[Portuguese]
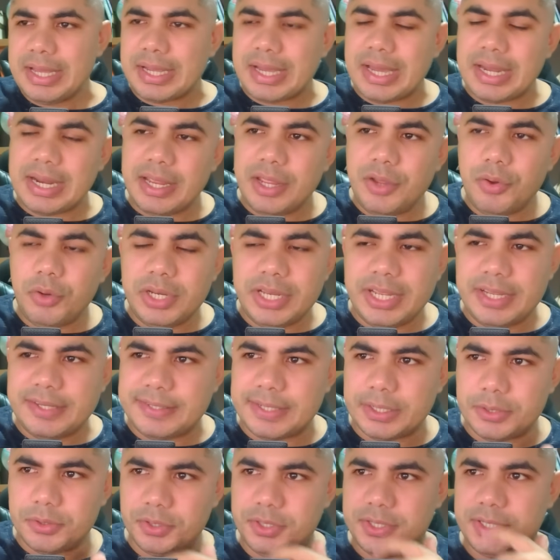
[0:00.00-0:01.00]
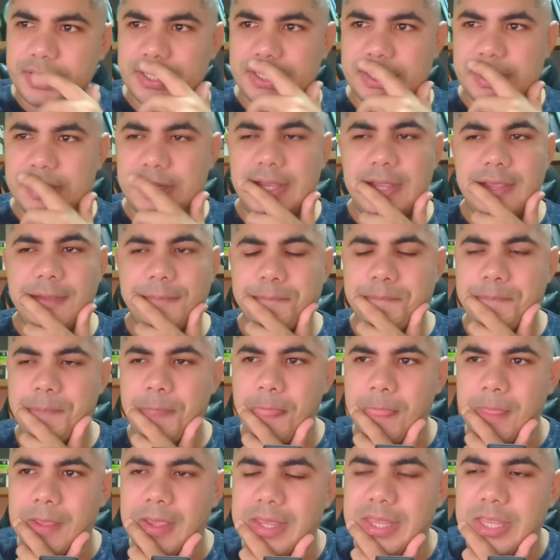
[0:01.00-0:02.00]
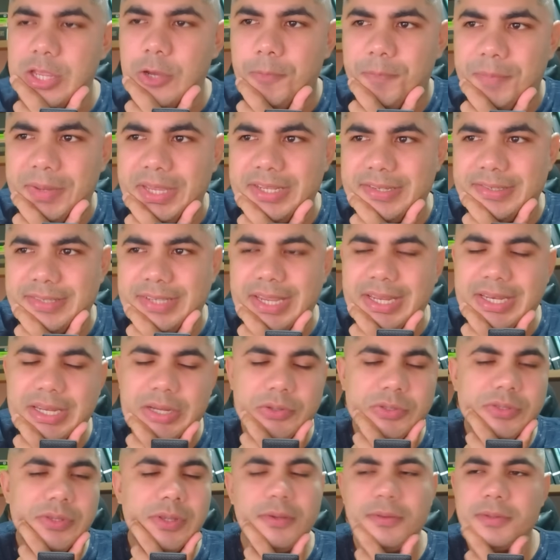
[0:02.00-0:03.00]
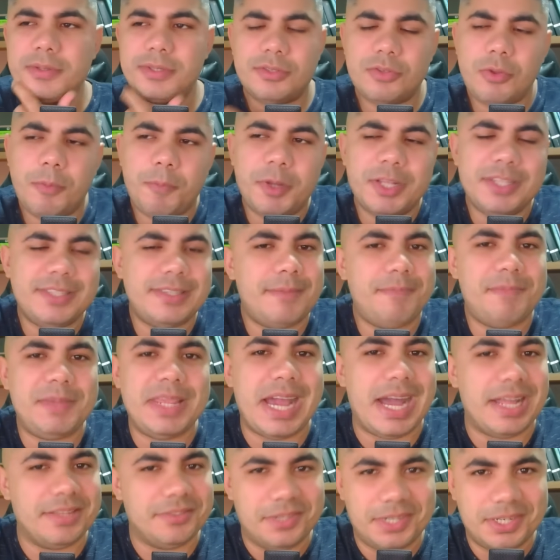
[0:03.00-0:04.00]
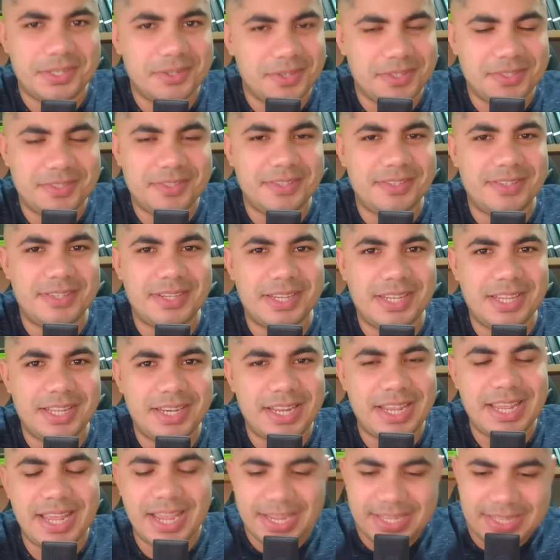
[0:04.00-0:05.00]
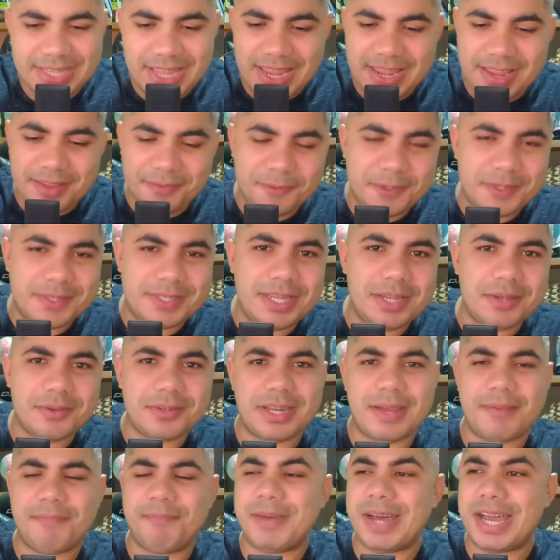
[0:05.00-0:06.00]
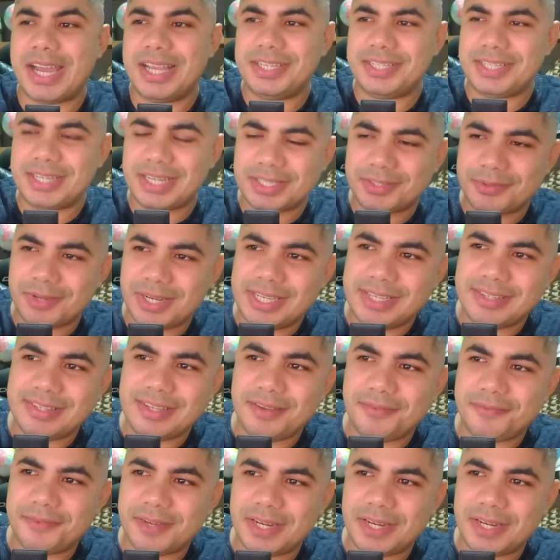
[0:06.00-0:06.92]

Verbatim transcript: Cara, eu olhei essa notícia aqui e eu pensei, não, só pode ser piada o negócio desse aqui, né? Aí dei F5 na página, atualizei